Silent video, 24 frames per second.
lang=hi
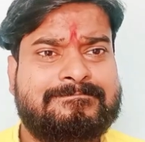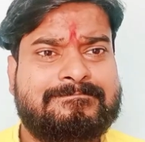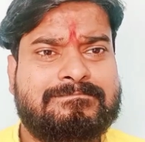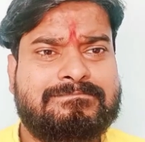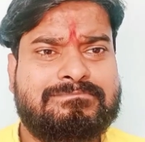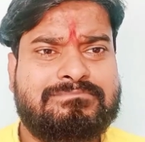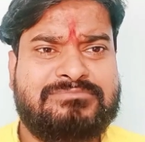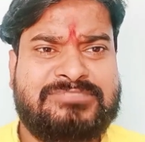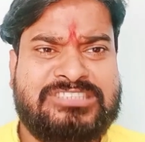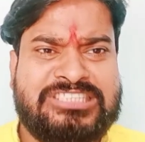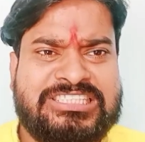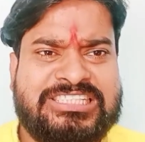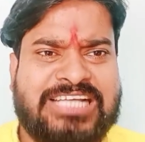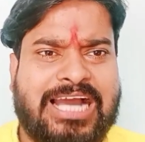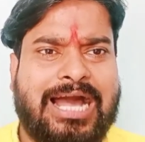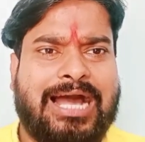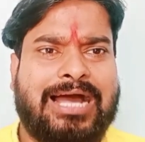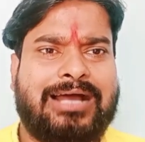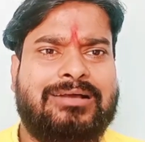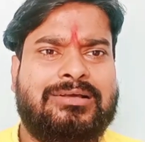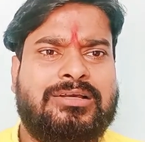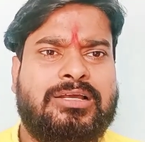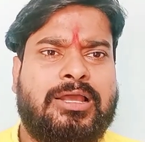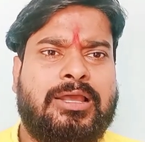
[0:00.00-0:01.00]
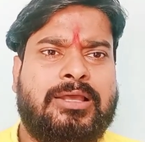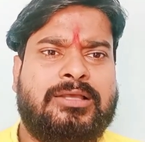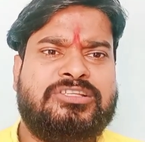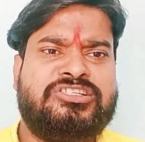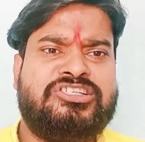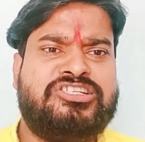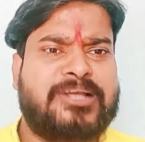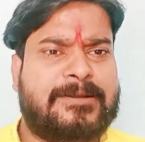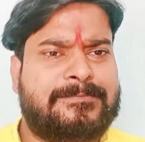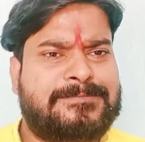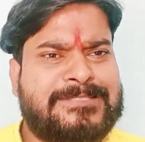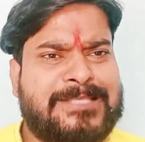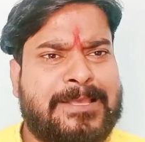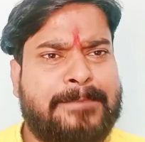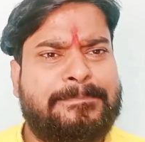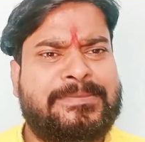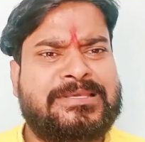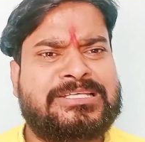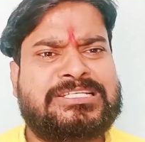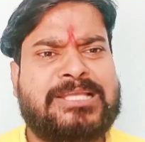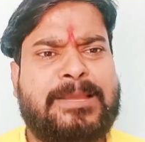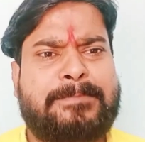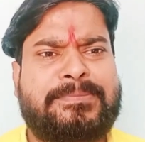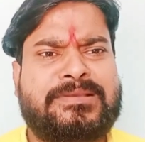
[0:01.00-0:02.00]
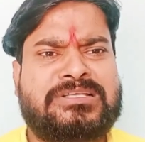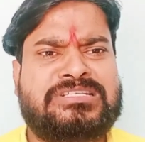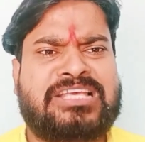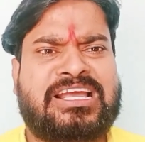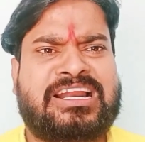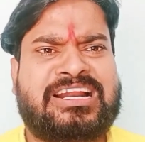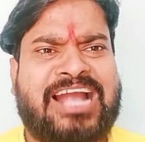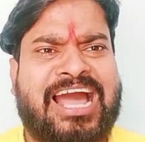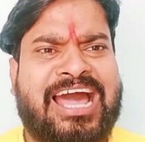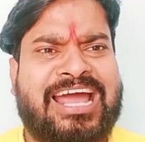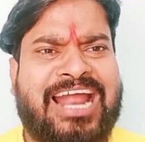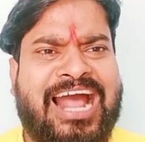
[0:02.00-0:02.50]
जी हाँ जब से बीजेपी सरकार